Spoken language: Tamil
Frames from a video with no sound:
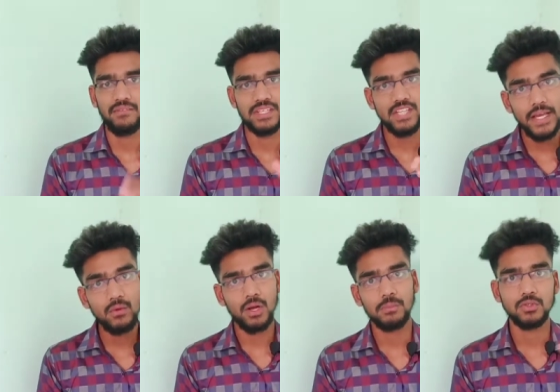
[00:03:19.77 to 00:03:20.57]
விஜய்
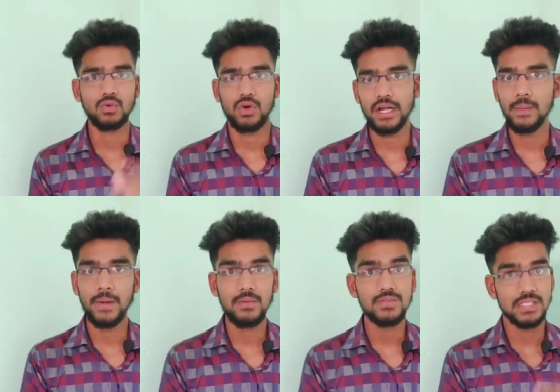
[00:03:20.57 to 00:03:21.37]
கோயம்புத்தூர் ரெண்டு
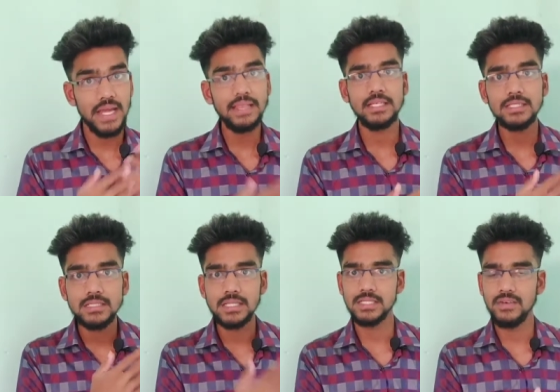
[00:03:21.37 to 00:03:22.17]
பேரும் சேர்ந்து
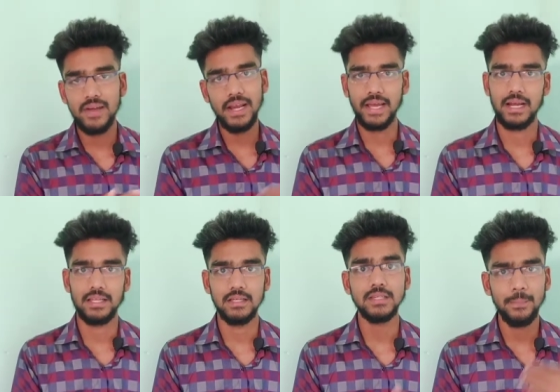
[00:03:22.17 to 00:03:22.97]
செஞ்ச வேலைகள்
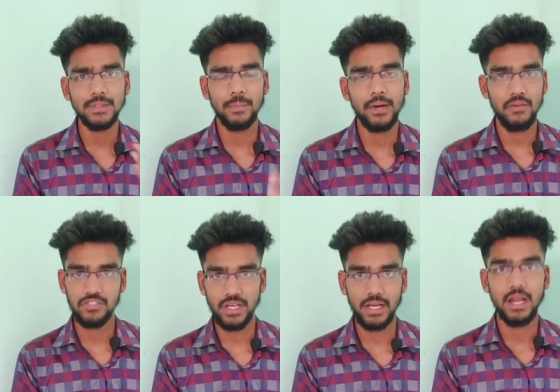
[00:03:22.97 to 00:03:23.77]
அதாவது தப்பு தப்பான
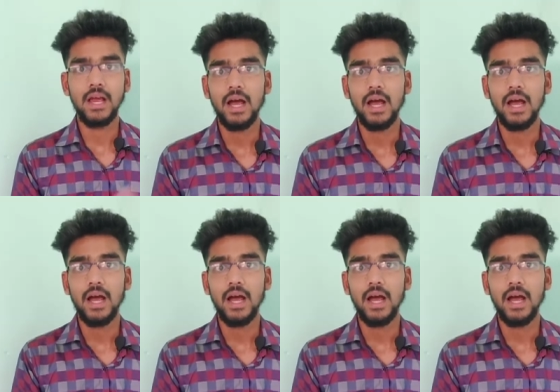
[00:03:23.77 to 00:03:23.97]
விஷயங்கள்